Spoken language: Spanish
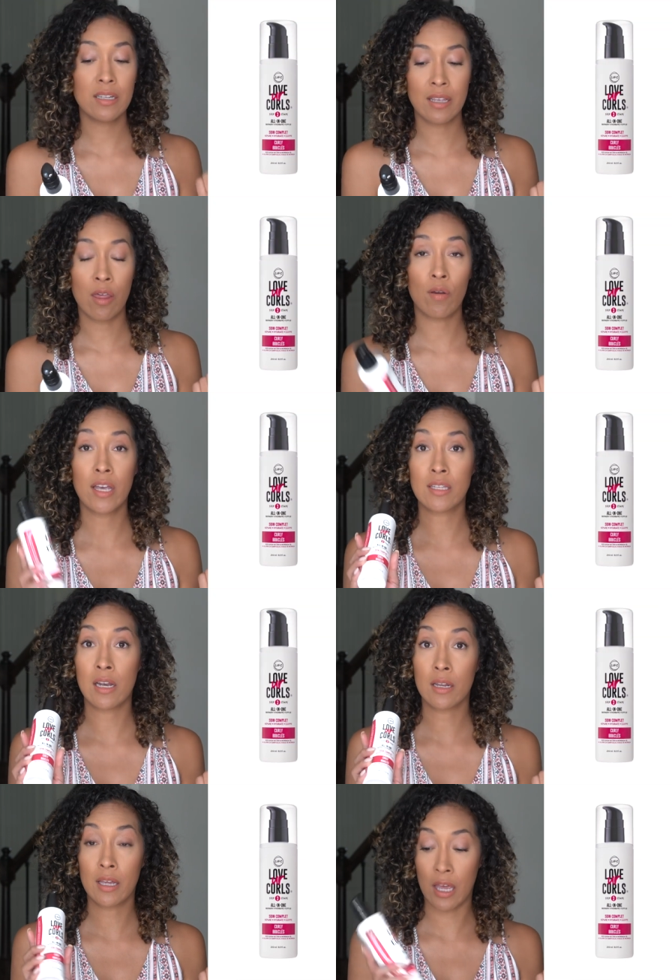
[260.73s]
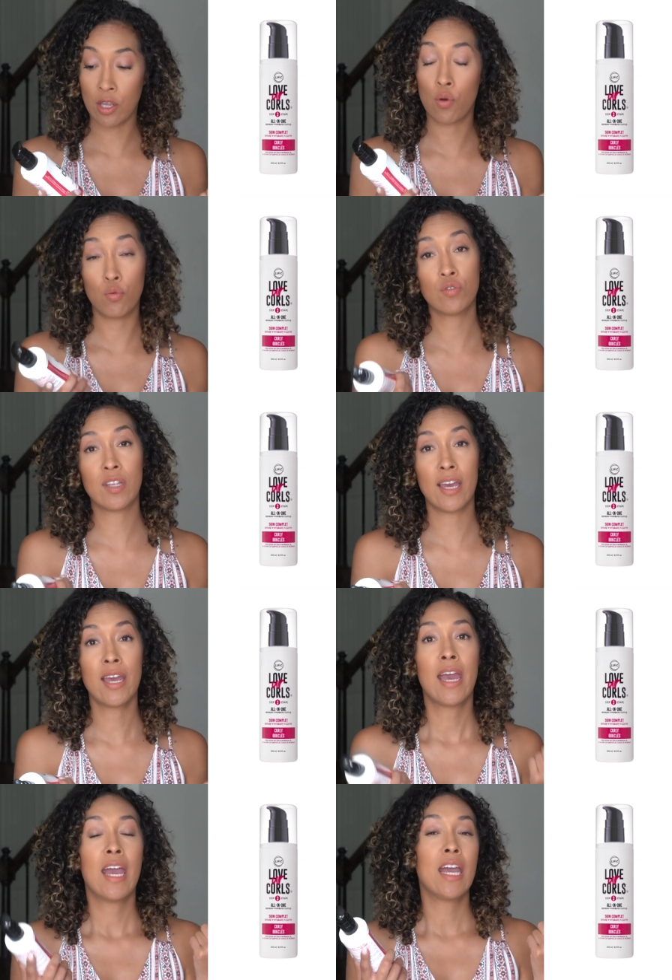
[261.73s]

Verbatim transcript: rizado, que es el que yo usé,